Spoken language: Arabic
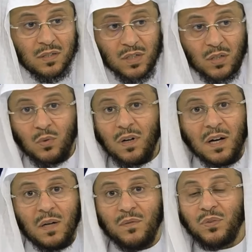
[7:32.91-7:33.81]

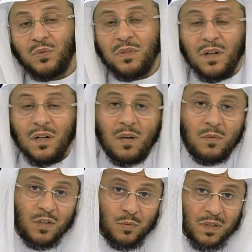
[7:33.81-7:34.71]
ستعاقب في الدنيا
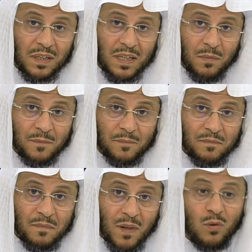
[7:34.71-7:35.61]
قبل يوم القيامة
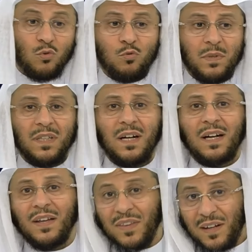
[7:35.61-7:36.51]
عقوبتها
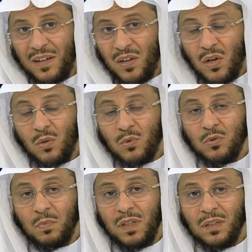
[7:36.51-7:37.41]
حاضرة
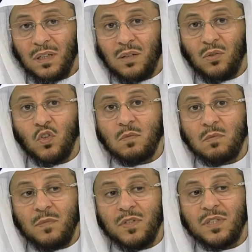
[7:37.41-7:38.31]
وسبحان الله
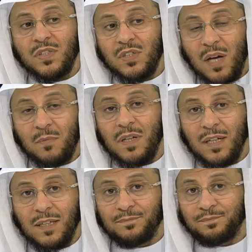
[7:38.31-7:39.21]
العقوبة من جنس
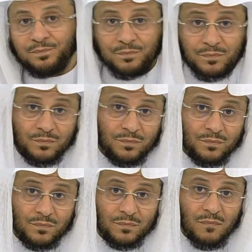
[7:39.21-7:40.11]
عملها
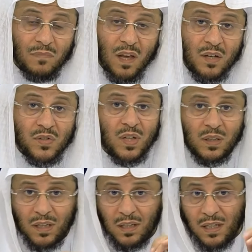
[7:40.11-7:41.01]

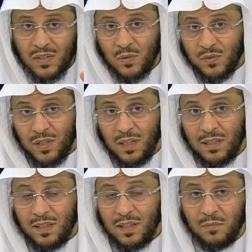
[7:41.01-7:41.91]
سلط الله عز وجل
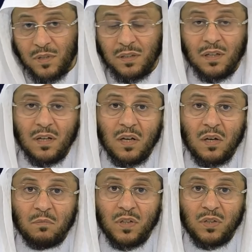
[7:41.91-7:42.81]
عليها من
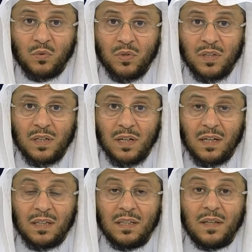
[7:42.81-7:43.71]
من
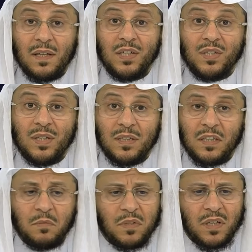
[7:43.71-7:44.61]
يؤذيها الإيذاء
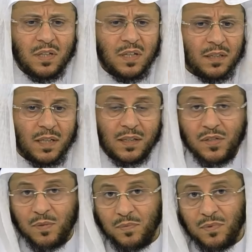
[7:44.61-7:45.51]
الشديد من حيث لا
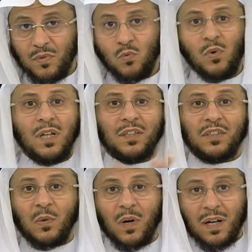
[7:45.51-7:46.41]
تحتسب ولا
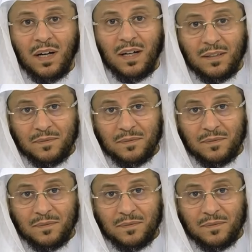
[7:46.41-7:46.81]
تتوقع